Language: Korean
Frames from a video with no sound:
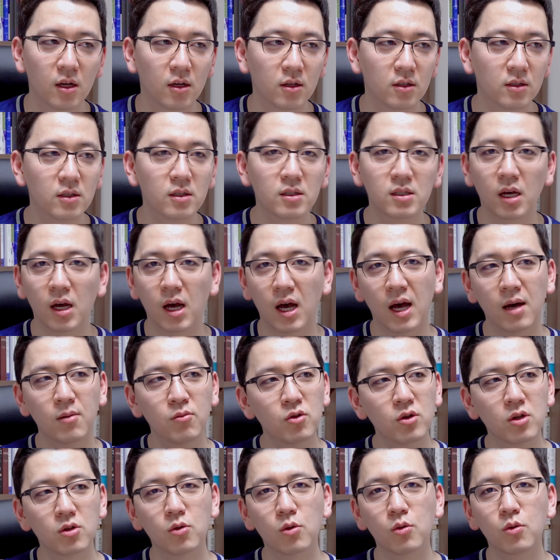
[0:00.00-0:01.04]
의사
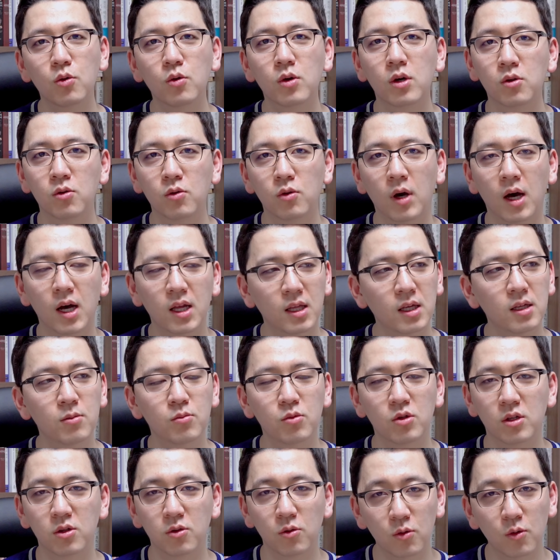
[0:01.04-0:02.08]
아무리 똑똑해도
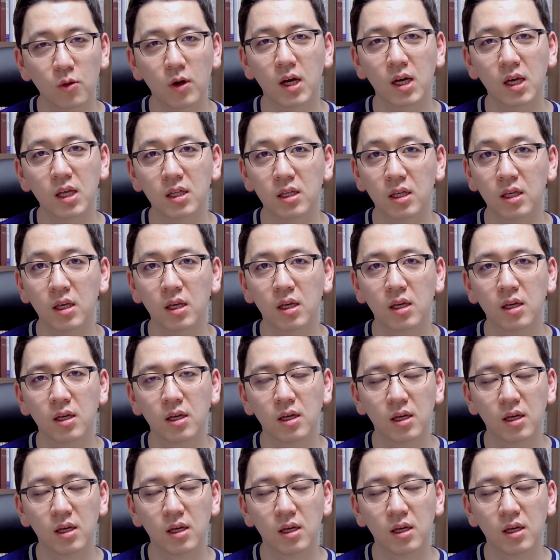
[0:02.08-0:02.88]
하나님보다 똑똑하겠니?